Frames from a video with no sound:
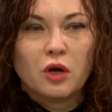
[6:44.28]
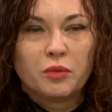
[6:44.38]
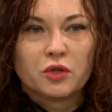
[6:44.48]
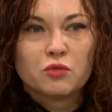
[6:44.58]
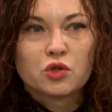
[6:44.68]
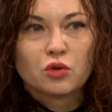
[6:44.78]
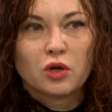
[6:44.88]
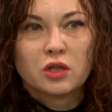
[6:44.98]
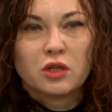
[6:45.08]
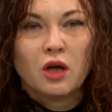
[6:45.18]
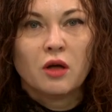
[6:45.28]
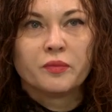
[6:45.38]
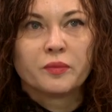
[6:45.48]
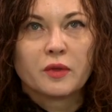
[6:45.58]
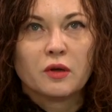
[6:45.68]
А потому что когда
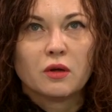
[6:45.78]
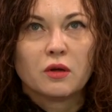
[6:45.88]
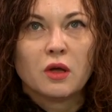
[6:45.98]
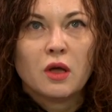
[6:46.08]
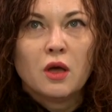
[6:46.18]
Э,